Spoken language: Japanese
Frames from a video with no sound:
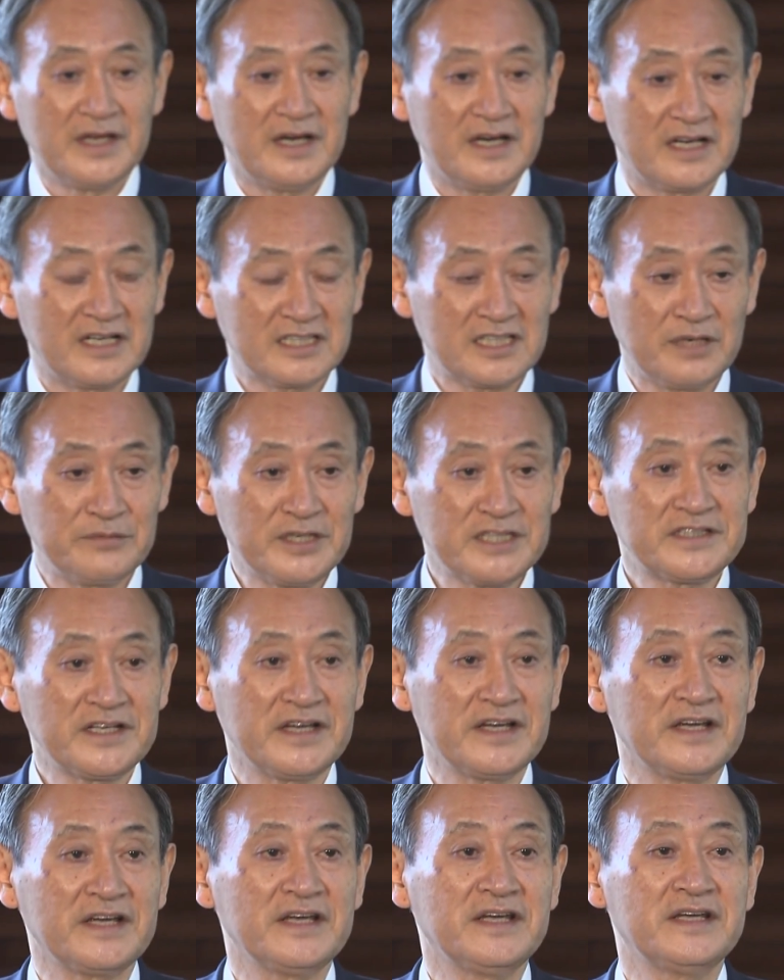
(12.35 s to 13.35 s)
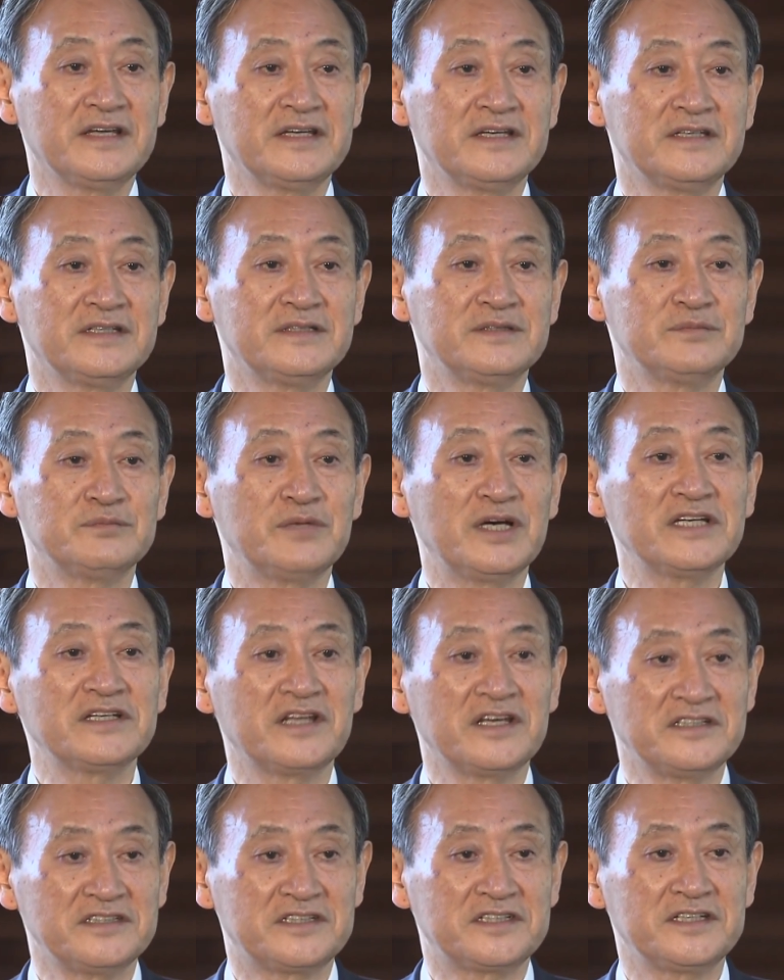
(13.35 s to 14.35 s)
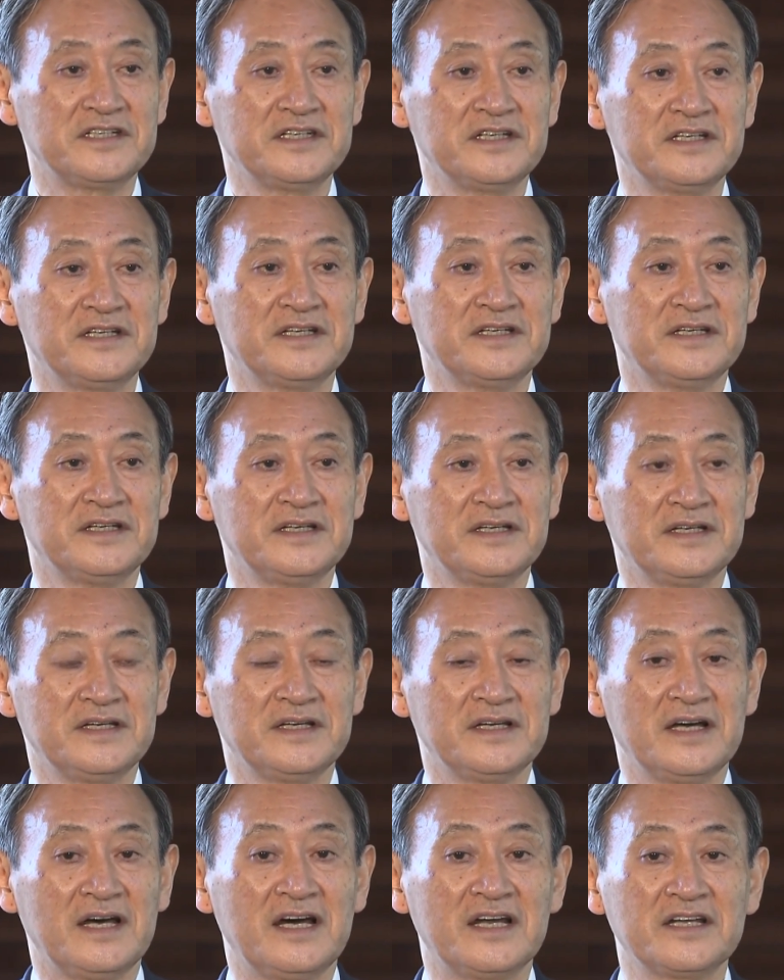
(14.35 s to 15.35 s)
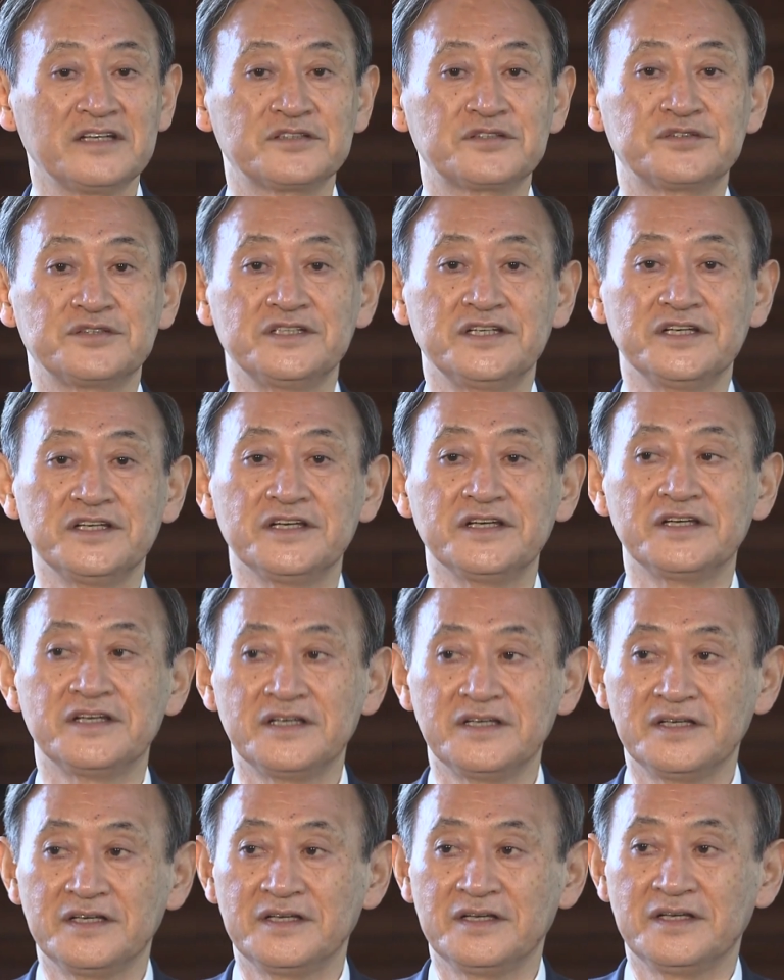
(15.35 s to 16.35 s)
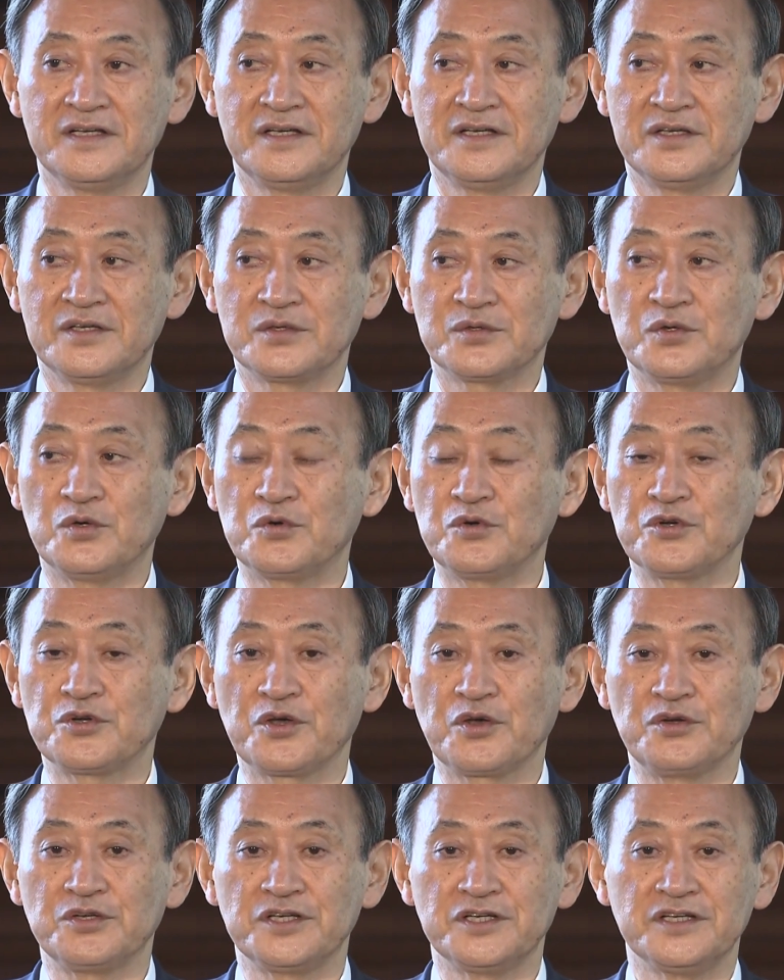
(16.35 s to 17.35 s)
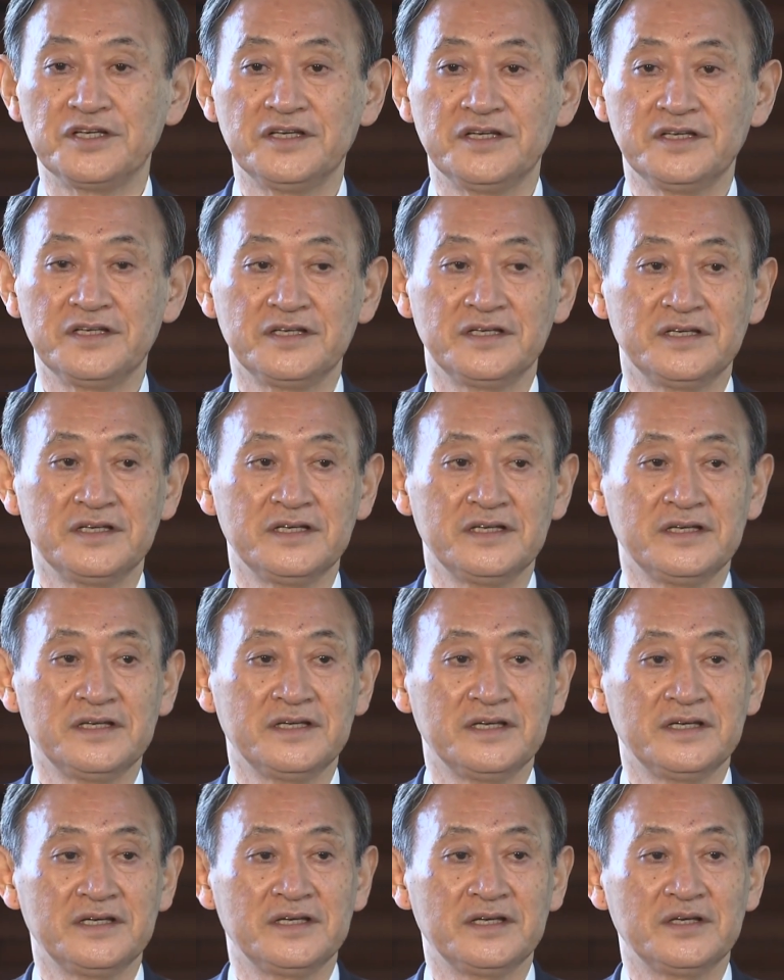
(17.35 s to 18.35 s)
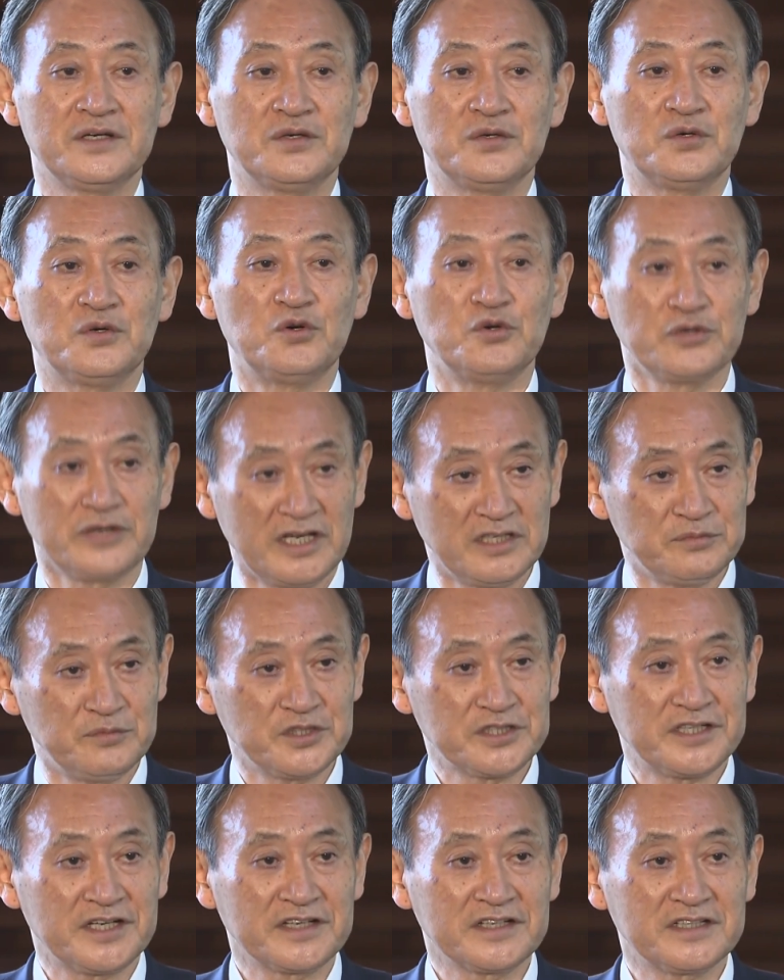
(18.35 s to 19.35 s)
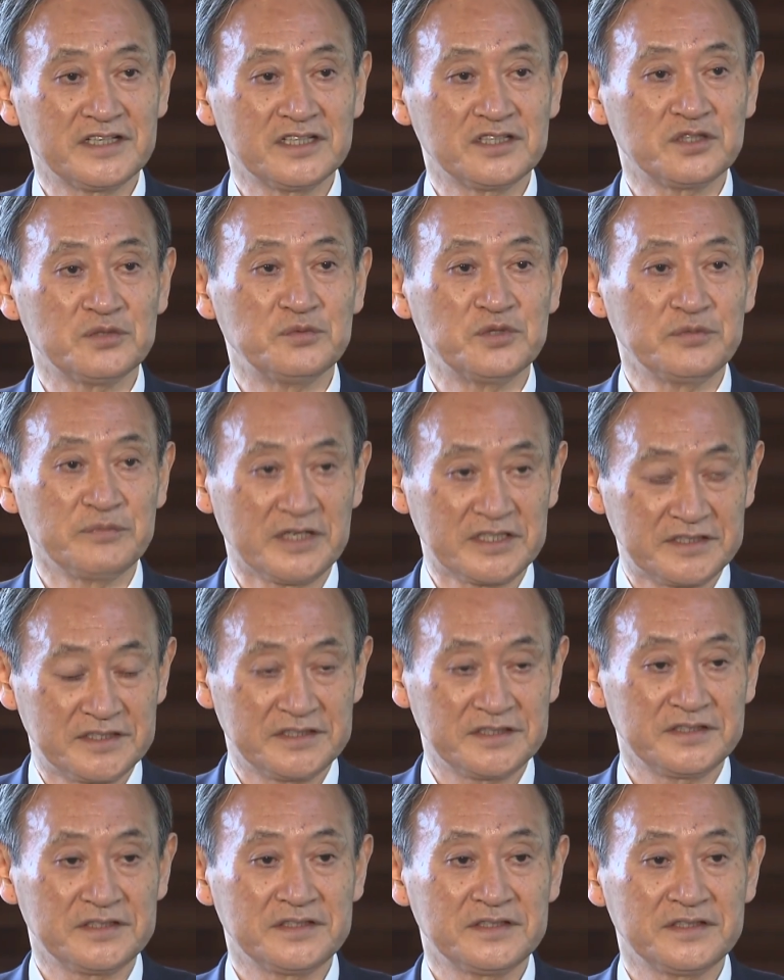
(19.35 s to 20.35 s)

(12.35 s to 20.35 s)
改めてバイデン氏ハリスに心よりお祝い申し上げたいと思います